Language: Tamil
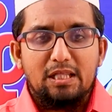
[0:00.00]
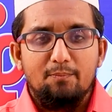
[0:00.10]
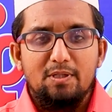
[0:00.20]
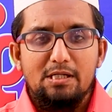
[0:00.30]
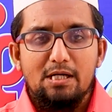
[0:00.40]

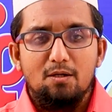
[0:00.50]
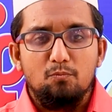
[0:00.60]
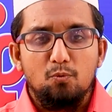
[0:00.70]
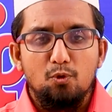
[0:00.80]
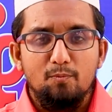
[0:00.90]
தமிழில்
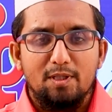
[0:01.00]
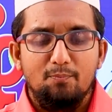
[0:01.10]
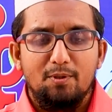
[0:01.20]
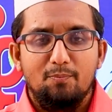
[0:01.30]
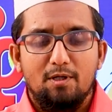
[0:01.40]
முழு
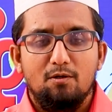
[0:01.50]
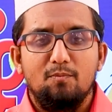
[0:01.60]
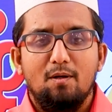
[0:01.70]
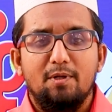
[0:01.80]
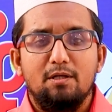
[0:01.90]
மதிப்பெண்
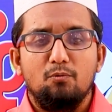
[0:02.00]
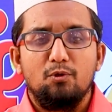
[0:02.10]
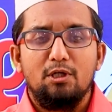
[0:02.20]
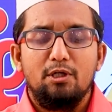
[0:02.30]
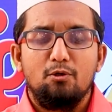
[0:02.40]
பெறணும் அப்படிங்கிற
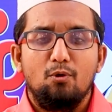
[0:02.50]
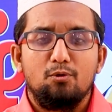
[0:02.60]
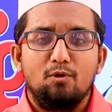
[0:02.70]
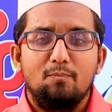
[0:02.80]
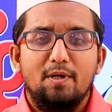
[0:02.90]
உயரிய
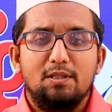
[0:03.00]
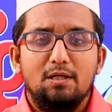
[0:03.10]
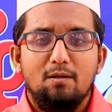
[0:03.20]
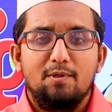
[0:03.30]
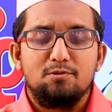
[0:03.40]
நோக்கத்தோடு
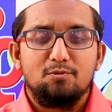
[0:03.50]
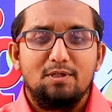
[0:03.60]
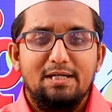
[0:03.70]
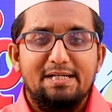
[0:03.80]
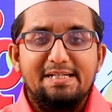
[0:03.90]
பார்த்தீங்க அப்படின்னு
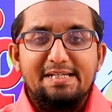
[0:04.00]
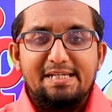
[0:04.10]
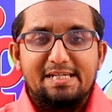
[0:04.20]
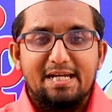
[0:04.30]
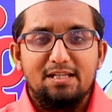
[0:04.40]
சொன்னால்
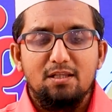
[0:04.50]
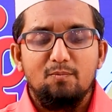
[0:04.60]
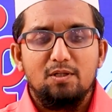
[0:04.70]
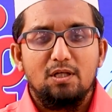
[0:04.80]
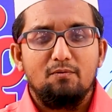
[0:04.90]
என்
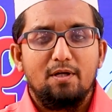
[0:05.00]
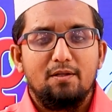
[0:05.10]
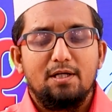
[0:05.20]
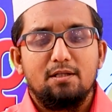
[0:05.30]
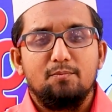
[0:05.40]
தமிழ்
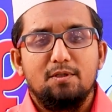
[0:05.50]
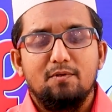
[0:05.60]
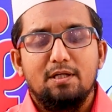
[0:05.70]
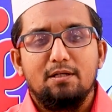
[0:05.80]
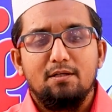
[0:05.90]
தேர்வானது
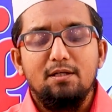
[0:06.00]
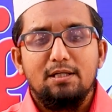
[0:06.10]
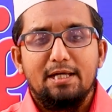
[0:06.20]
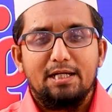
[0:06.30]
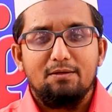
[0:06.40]
நடத்தப்பட்டு வருகிறது
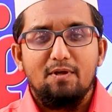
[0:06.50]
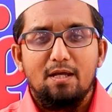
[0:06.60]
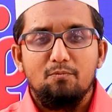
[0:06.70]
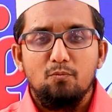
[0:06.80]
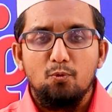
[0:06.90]
ஏற்கனவே
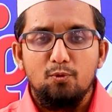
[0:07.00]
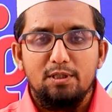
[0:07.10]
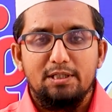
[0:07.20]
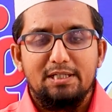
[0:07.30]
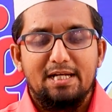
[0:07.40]

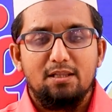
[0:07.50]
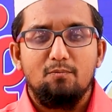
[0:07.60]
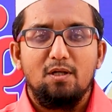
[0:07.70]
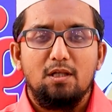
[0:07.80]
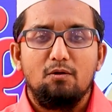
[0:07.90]
மூன்று என்
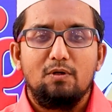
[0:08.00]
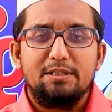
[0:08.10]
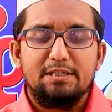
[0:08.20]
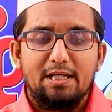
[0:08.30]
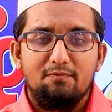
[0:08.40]
தமிழ்
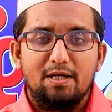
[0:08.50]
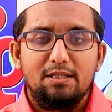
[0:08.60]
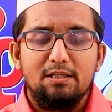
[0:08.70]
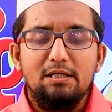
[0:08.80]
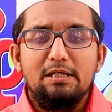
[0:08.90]
தேர்வுகள்
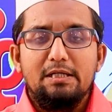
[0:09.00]
நிறைவடைந்து